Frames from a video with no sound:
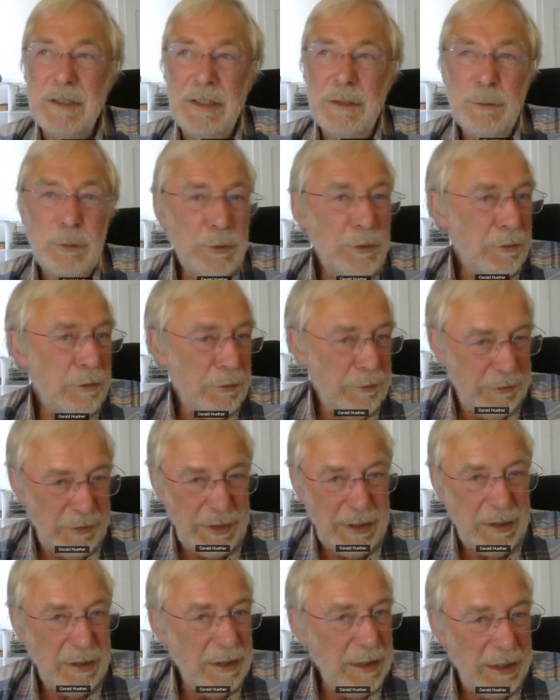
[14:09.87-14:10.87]
die
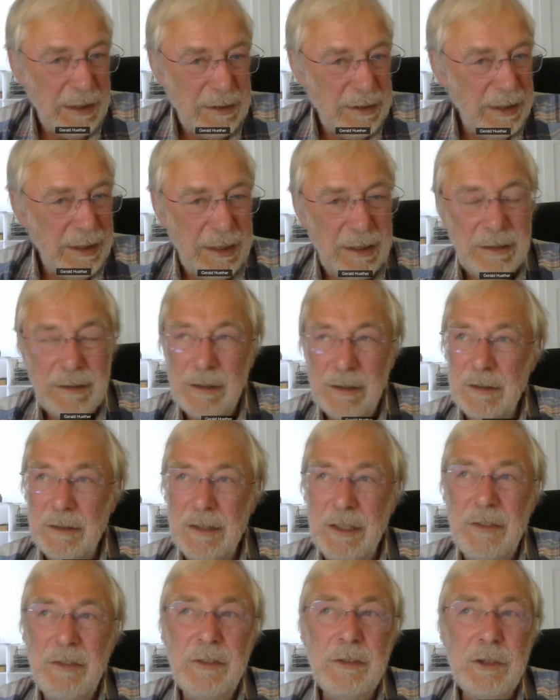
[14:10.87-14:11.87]
Unzufriedenheit der Eltern,
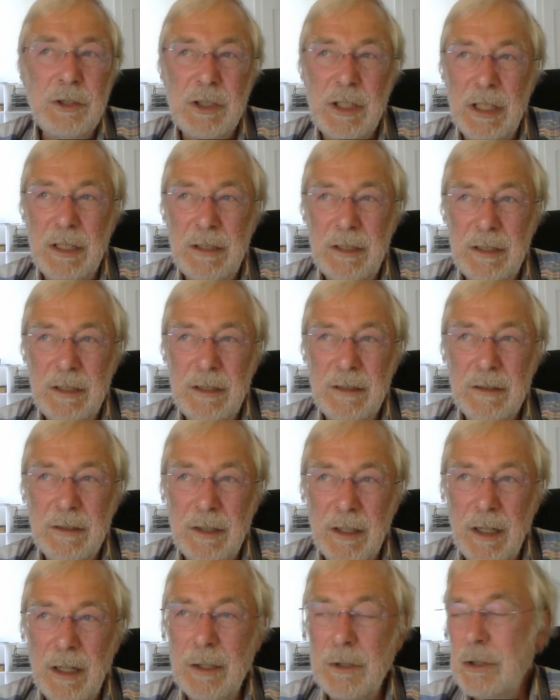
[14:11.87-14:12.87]
diesen ständigen
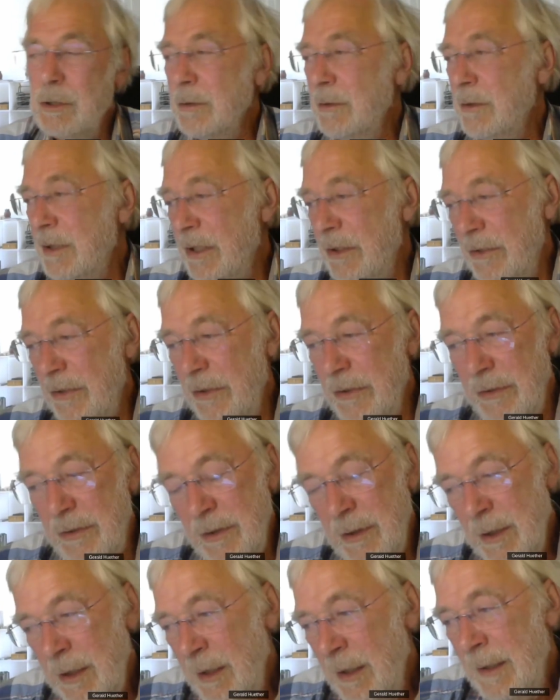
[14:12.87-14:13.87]
Tratsch und
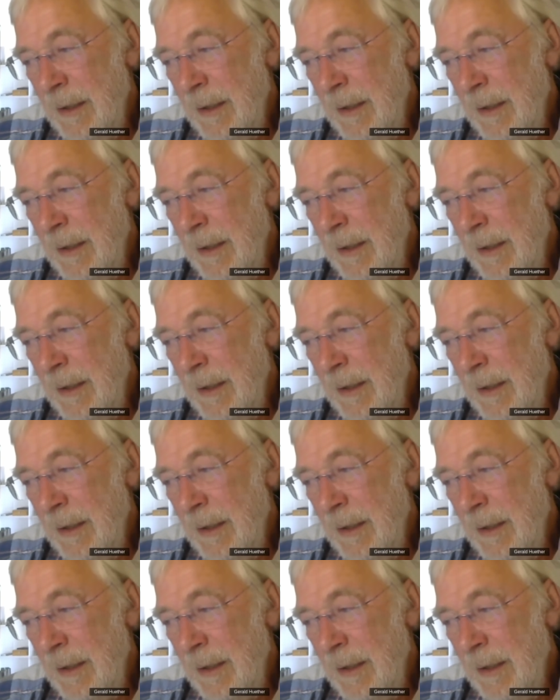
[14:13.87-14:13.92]
dieses,